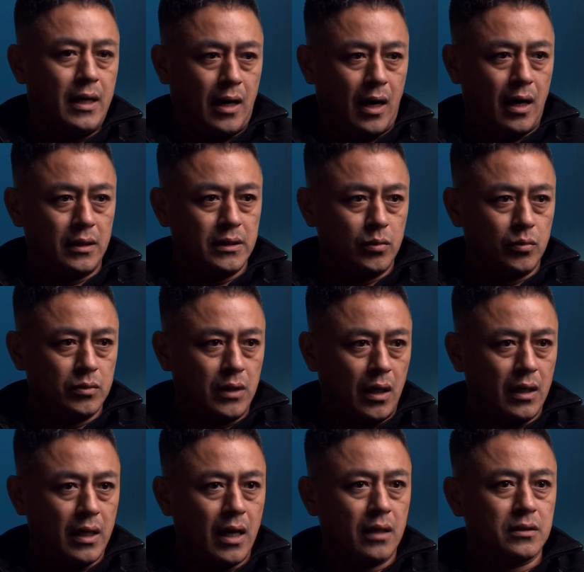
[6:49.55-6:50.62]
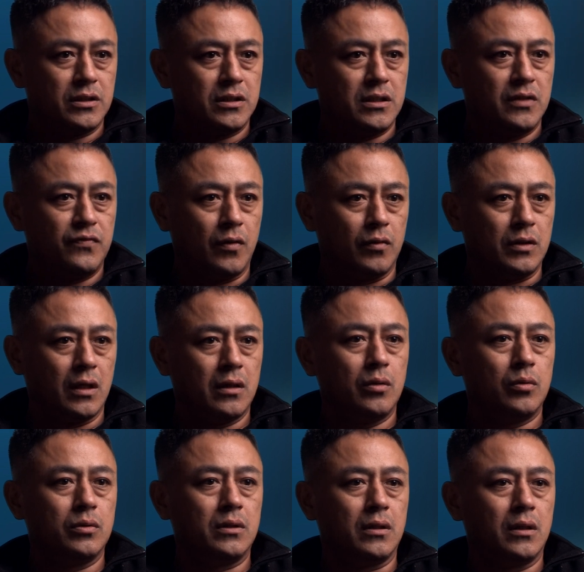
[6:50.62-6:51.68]
而这种能量是否能
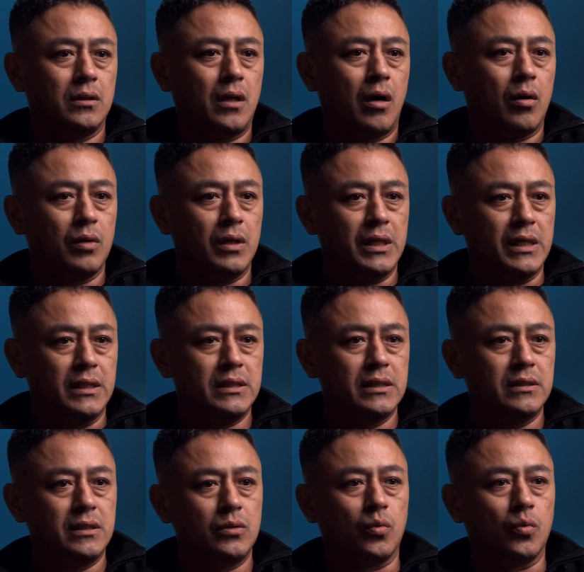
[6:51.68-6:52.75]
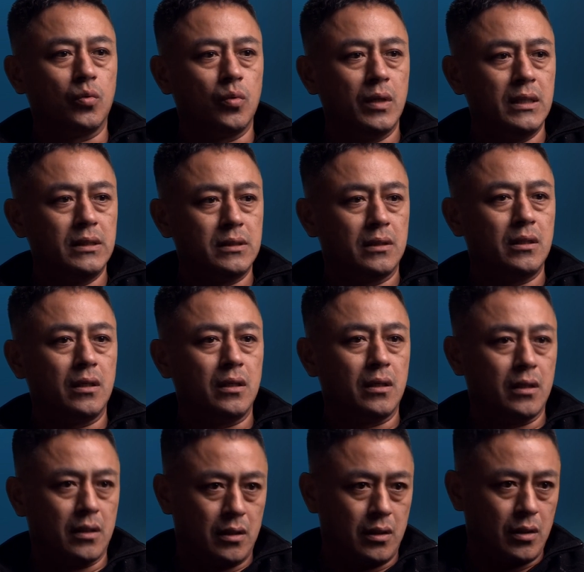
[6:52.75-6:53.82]
够得到理性这种规则
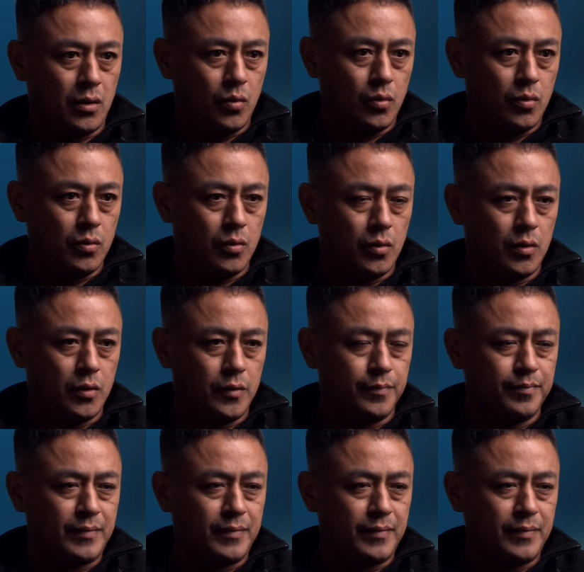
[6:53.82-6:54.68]
的呃